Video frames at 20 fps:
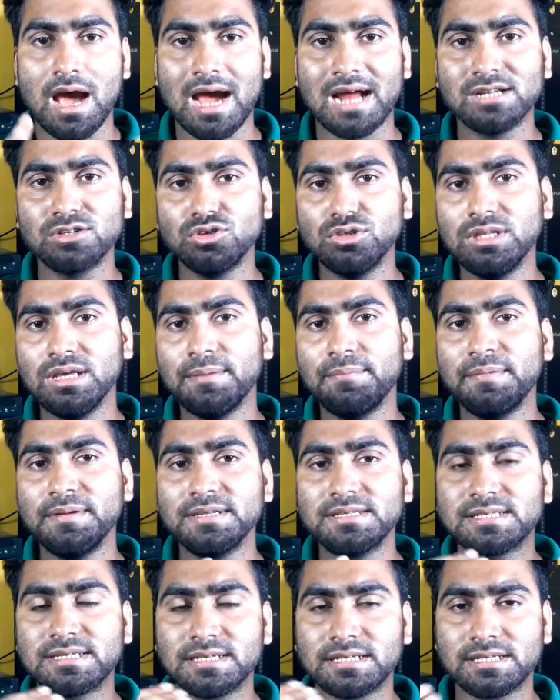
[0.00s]
আর যদি আপনি
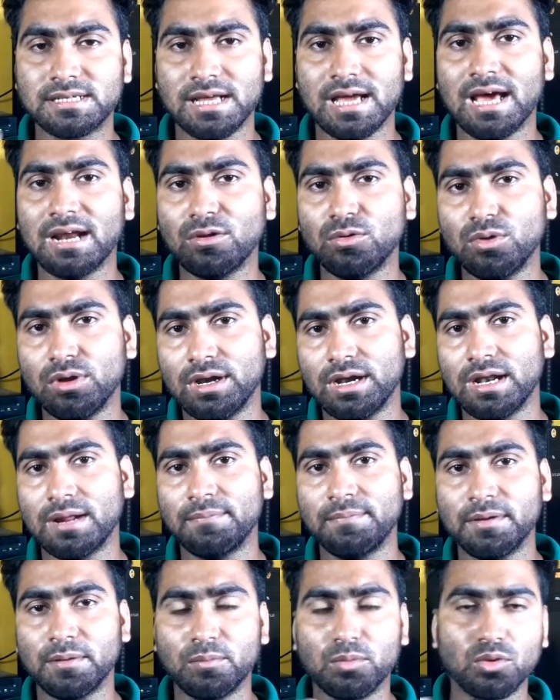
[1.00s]
শেয়ার করেন
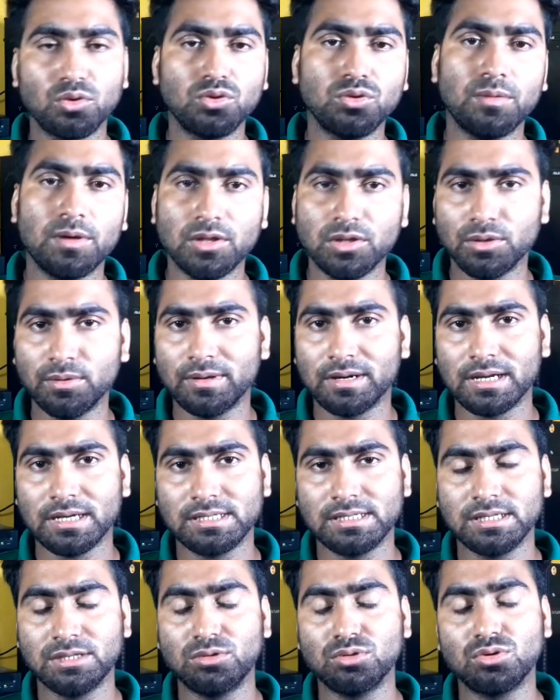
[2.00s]
আপনার বন্ধু বান্ধবের
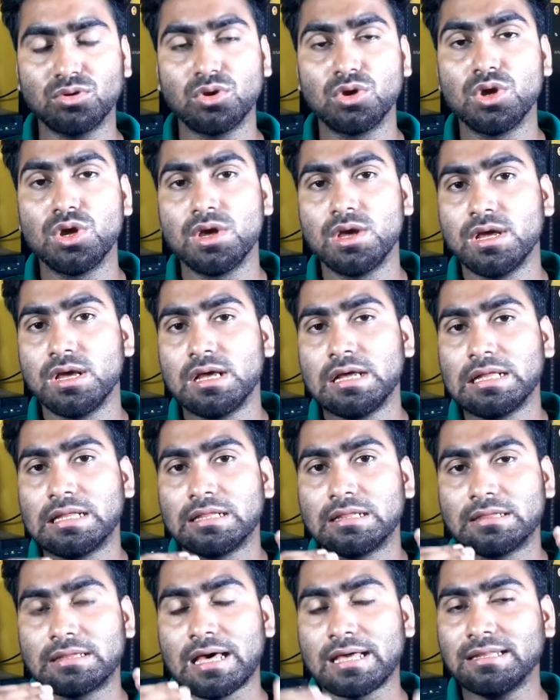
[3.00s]
কাছে তো
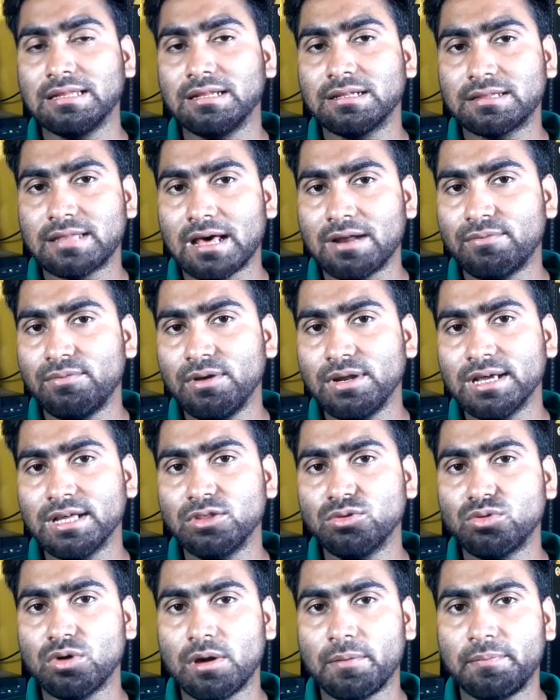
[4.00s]
তাদের তার ফলে
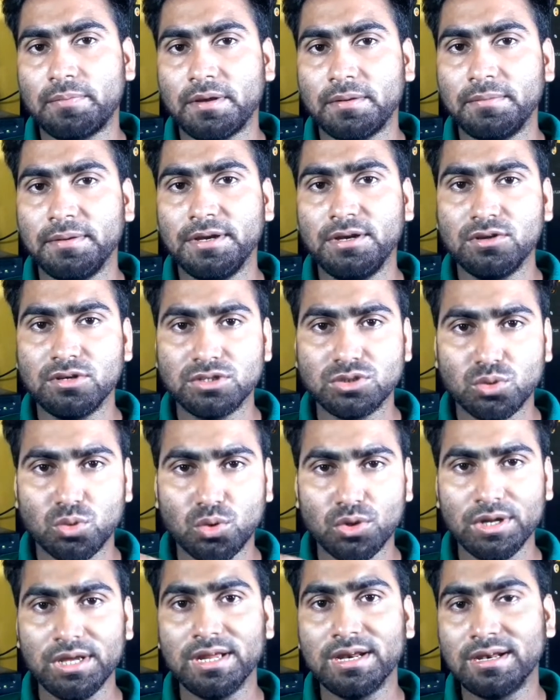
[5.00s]
কিন্তু আপনার ভিডিওর যে
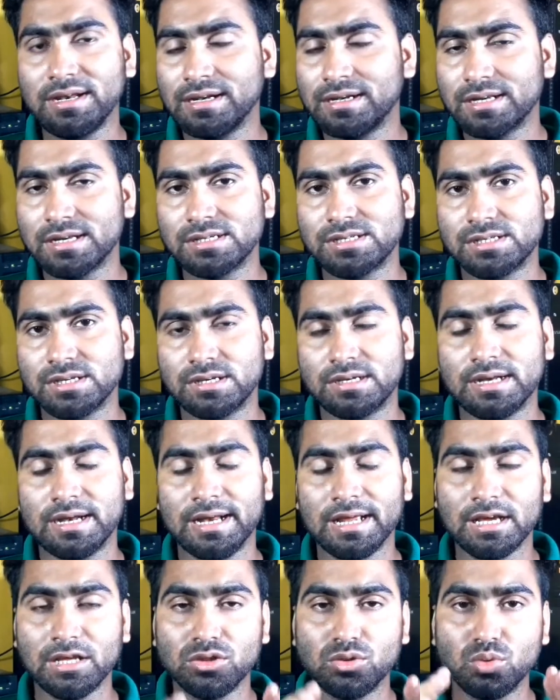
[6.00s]
অডিয়েন্স রিটেনশনটা
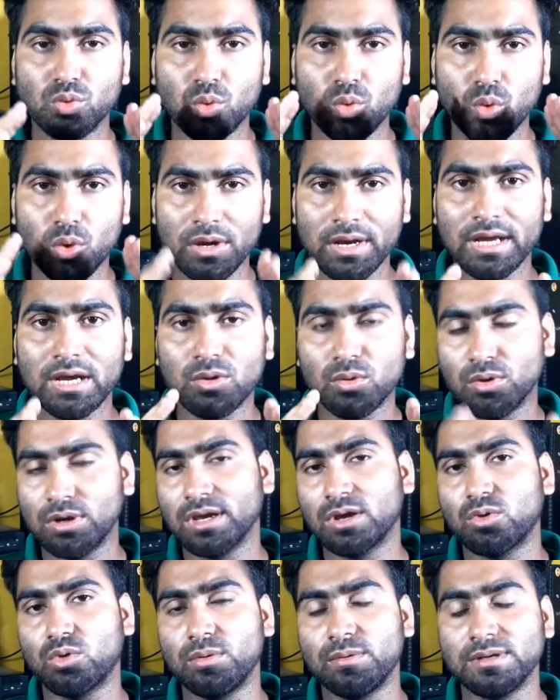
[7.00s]
এটা কিন্তু অনেক
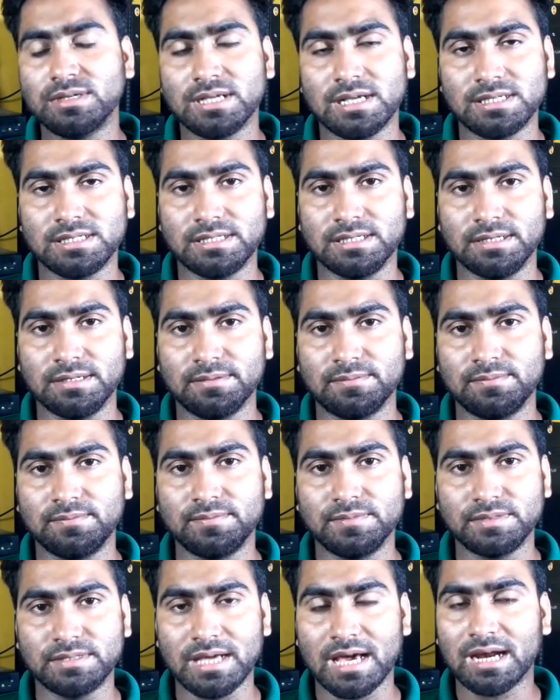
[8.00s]
অনেক কমে যাচ্ছে
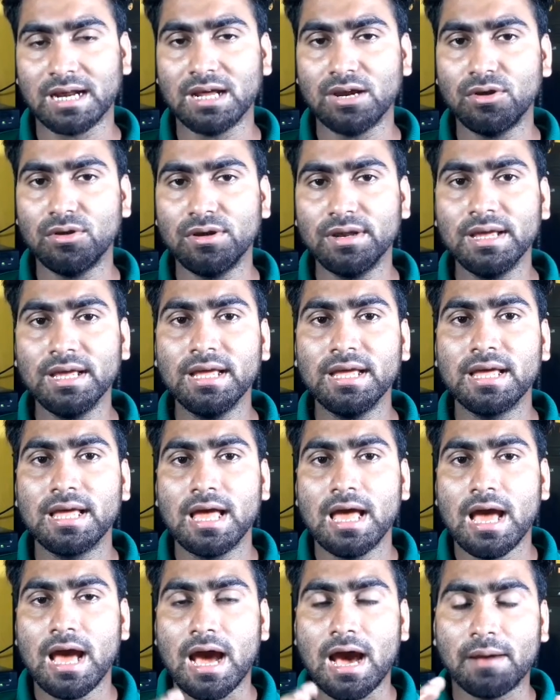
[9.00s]
যার কারণে
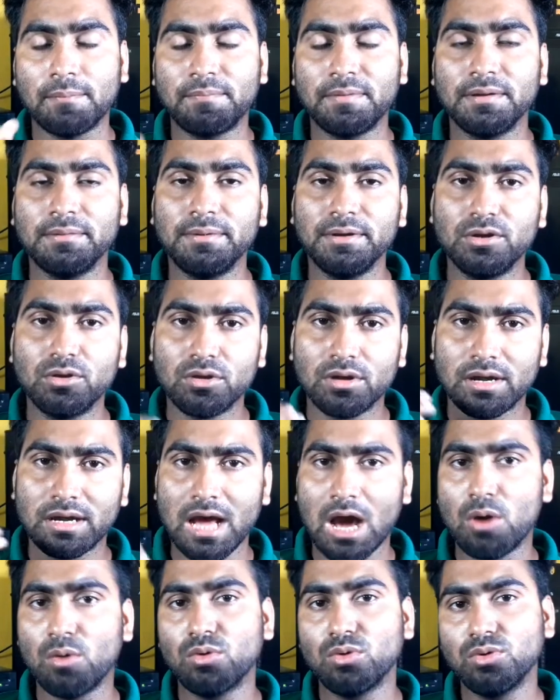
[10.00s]
আপনার ভিডিওটা
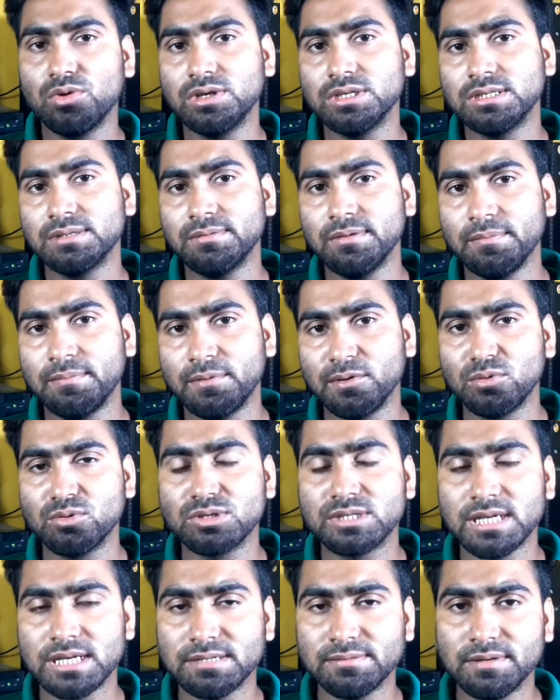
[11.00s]
ডাউন হয়ে যাবে
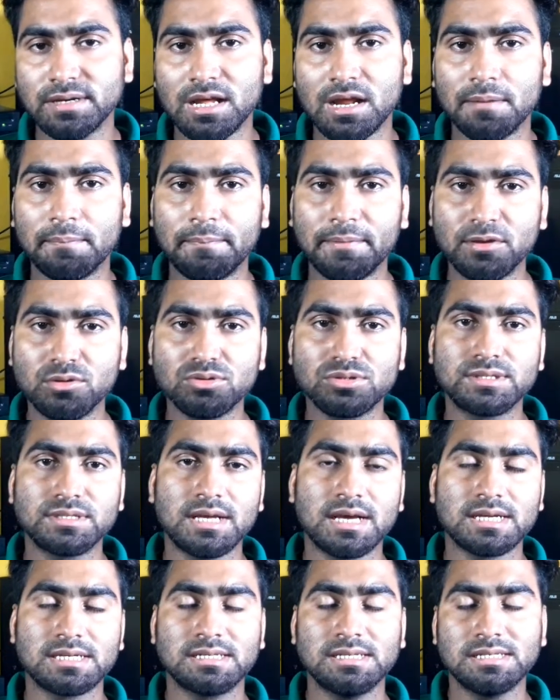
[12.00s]
ভিউস আসবে না আর ভিউস
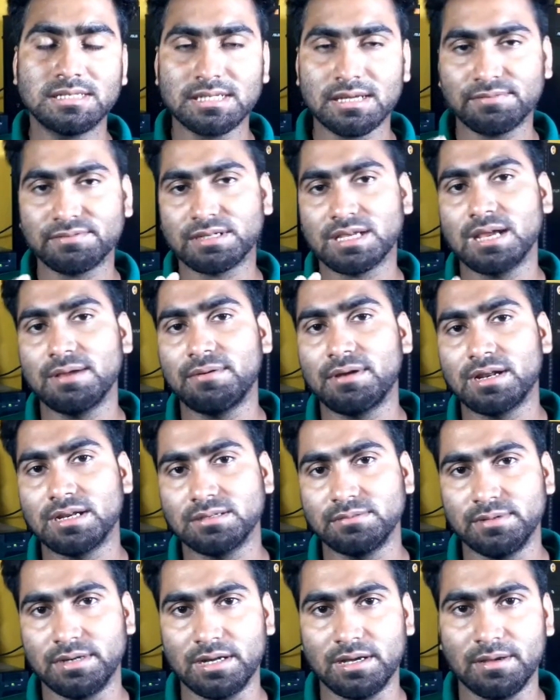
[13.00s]
না আসলে সাবস্ক্রাইবার
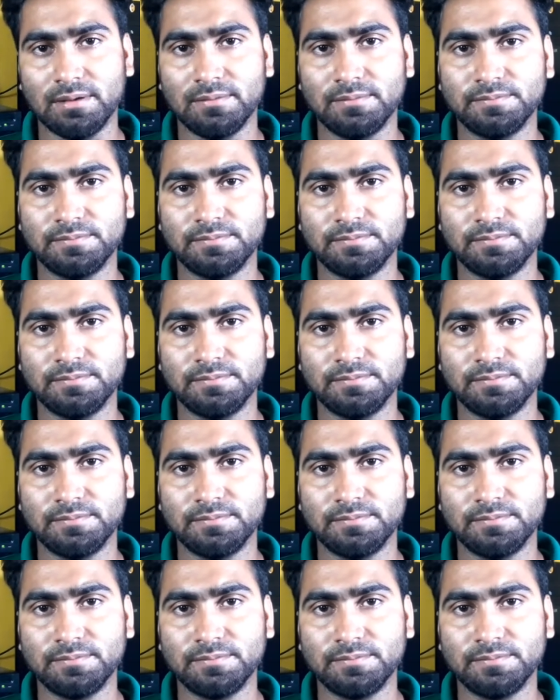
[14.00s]
আসবে না